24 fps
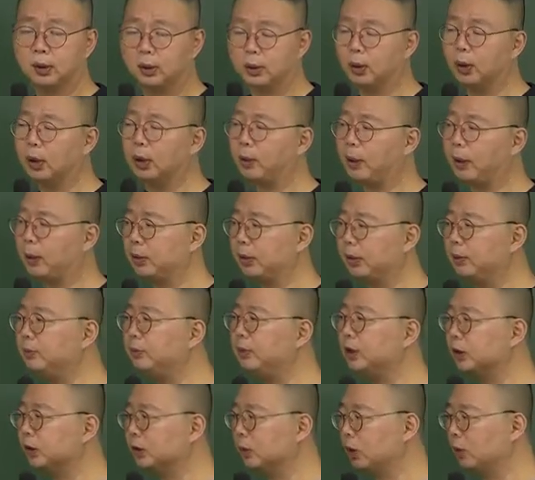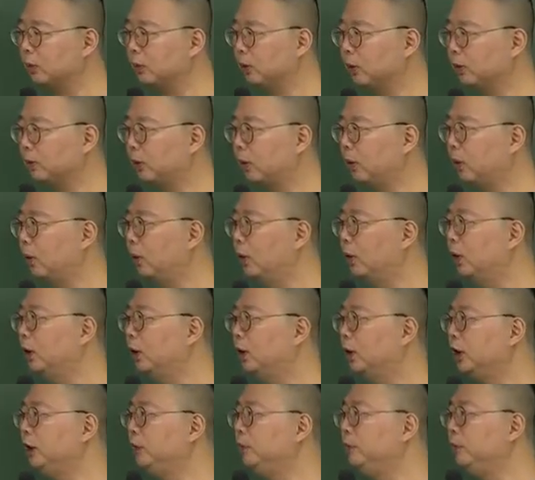이게 바로 임시처분으로
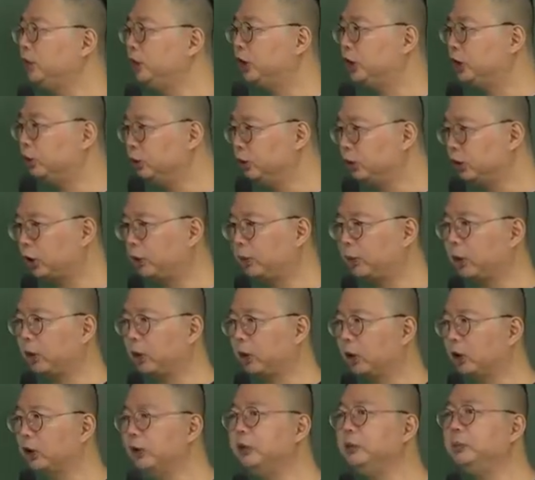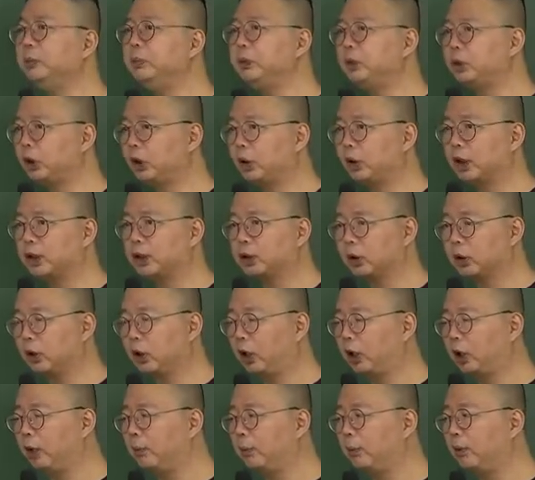임시운전면허,
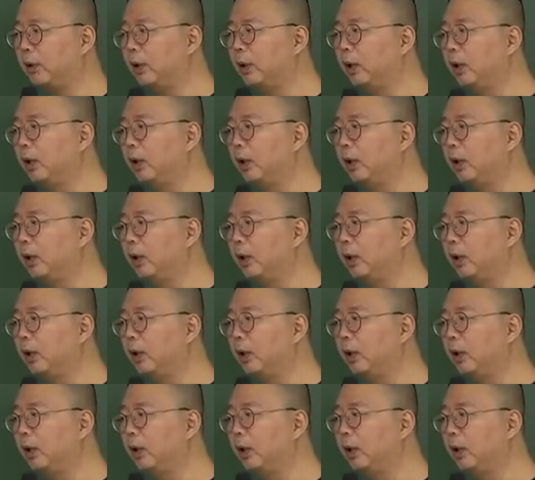임시허가처럼